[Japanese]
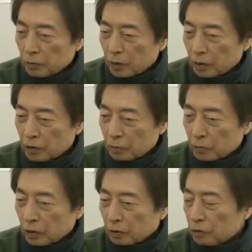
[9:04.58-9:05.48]
に飛んできた
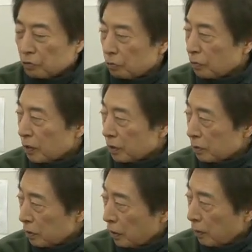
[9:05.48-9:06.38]
質問、たった10秒な
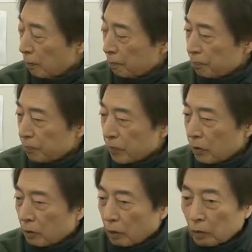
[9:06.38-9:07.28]
んですね。
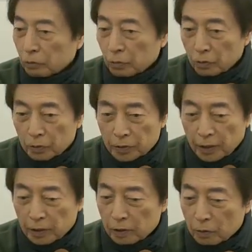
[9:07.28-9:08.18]
あとの
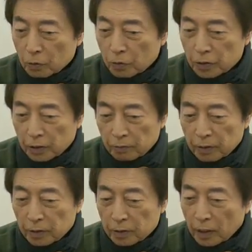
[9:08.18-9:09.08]
3人の候補者に
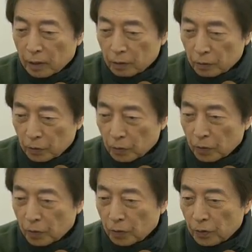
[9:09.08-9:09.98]
は何の